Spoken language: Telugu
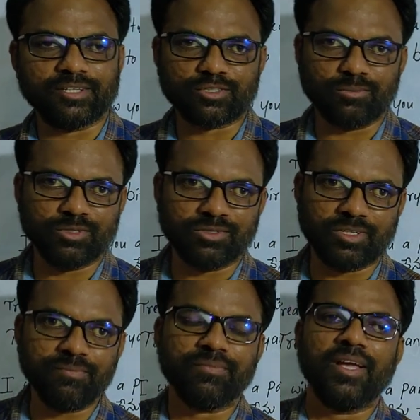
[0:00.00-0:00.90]

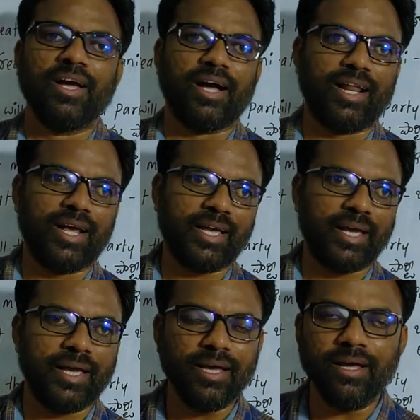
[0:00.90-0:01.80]
తెలుసుకోబోతున్నాం అలాగే